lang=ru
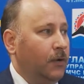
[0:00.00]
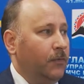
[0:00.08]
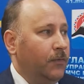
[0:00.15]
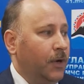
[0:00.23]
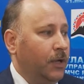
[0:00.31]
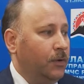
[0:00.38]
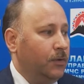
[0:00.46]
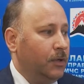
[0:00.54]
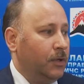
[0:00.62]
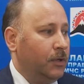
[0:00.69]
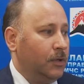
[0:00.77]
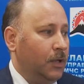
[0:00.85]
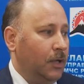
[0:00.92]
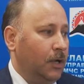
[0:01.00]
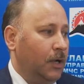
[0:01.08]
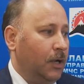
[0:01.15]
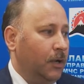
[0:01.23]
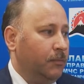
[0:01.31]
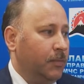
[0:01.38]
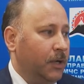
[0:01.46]
в районе
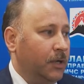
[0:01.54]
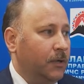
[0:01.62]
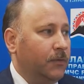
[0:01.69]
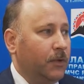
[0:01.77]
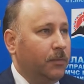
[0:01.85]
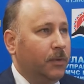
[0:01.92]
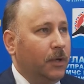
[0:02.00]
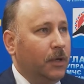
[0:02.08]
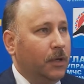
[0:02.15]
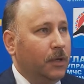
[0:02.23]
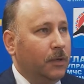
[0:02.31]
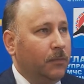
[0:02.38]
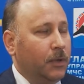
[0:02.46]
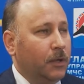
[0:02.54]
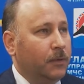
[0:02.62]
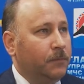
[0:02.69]
для оперативных принятия мер.